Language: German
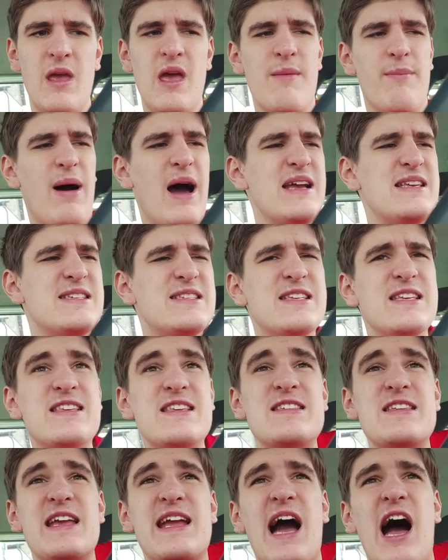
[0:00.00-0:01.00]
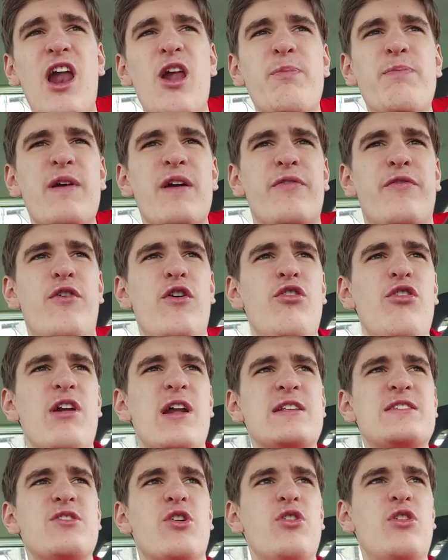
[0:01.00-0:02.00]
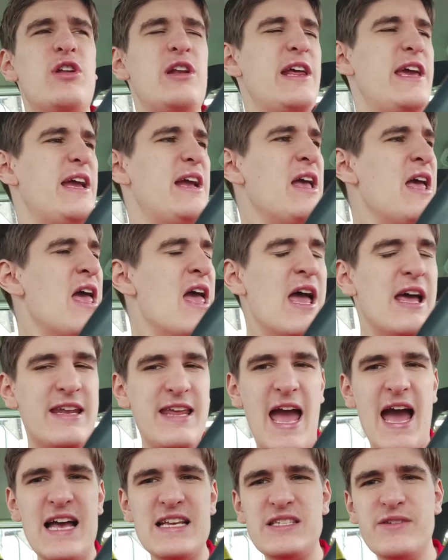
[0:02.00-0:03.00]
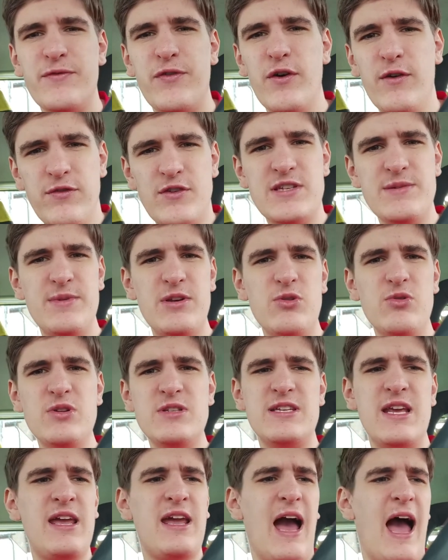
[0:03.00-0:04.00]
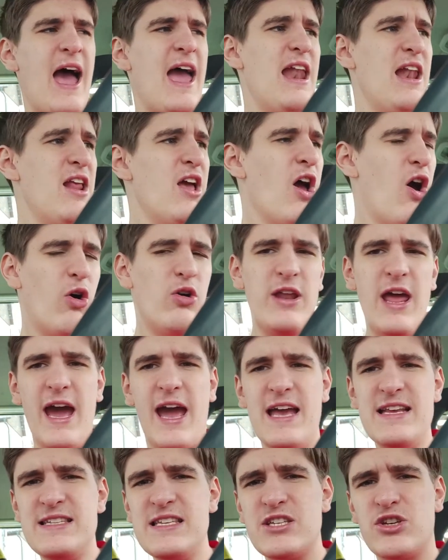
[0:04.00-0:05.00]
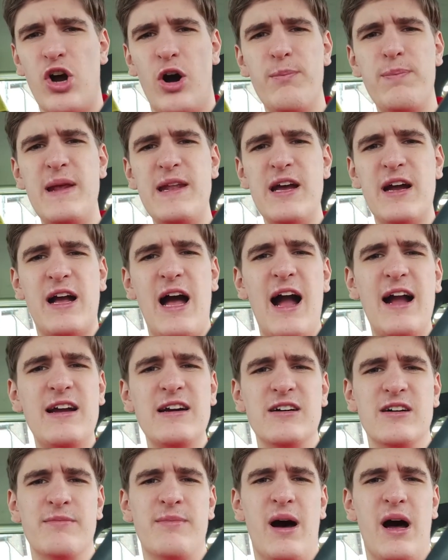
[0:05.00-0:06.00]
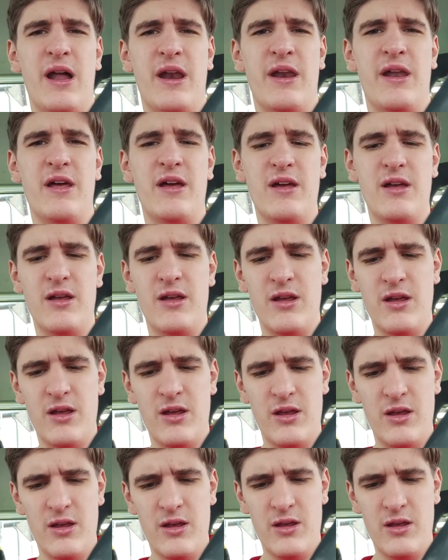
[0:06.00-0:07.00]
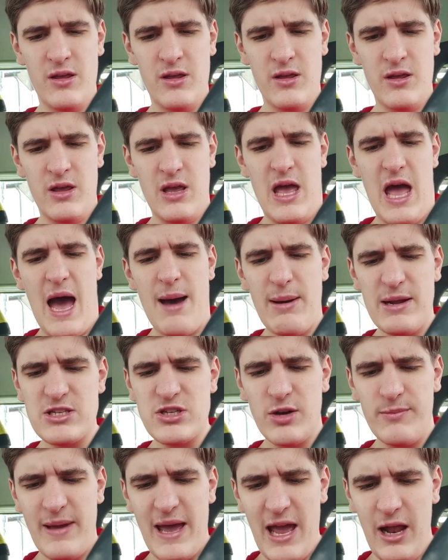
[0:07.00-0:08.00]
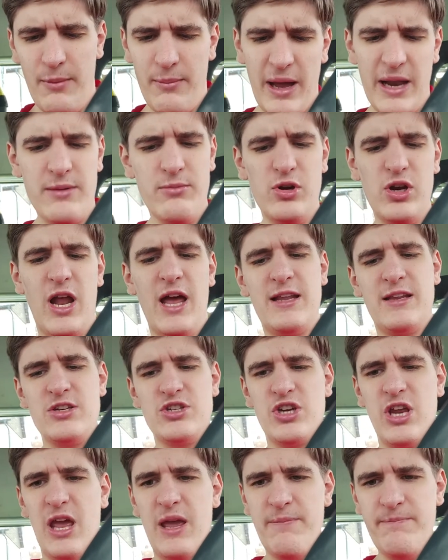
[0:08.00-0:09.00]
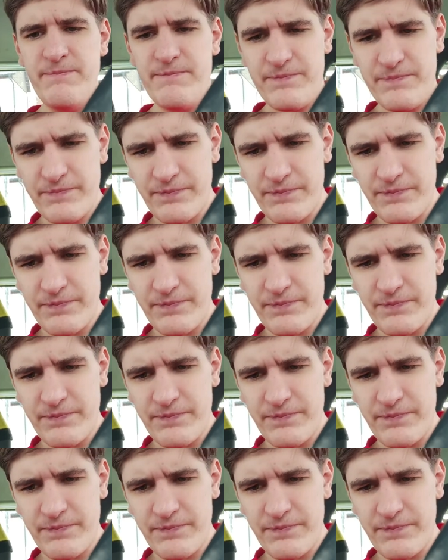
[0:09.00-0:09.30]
Meistens ist es egal, ob wir führen oder zurücklegen. Die ersten 15 Minuten sind geil und der Rest ist kompletter Kacke, Mann. Aber zur Mail, meine Mutter hat geschrieben,